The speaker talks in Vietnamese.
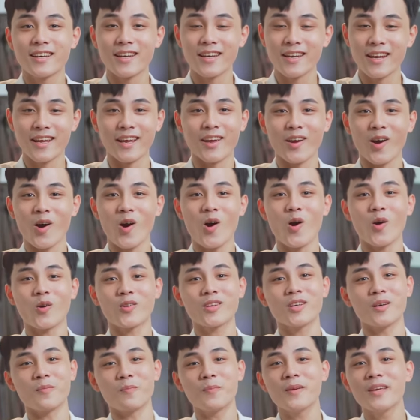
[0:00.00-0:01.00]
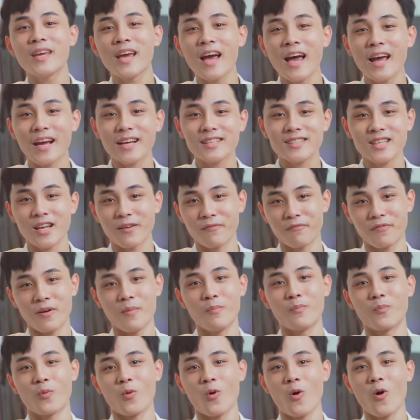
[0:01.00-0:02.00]
để họ có thể PR cái sản
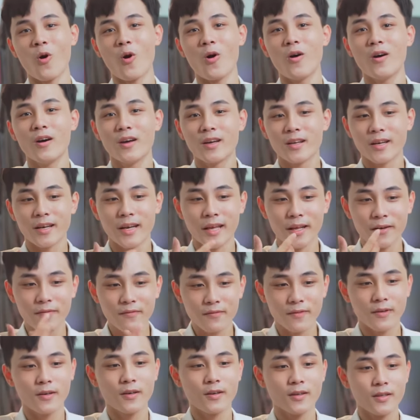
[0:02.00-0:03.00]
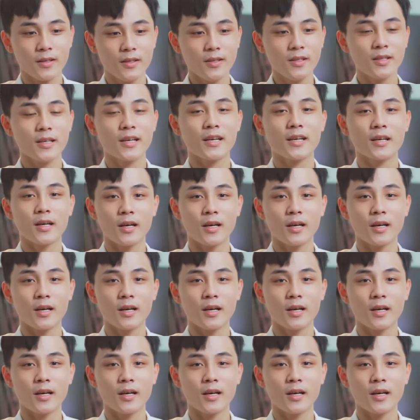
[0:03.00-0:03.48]
phẩm của họ đến với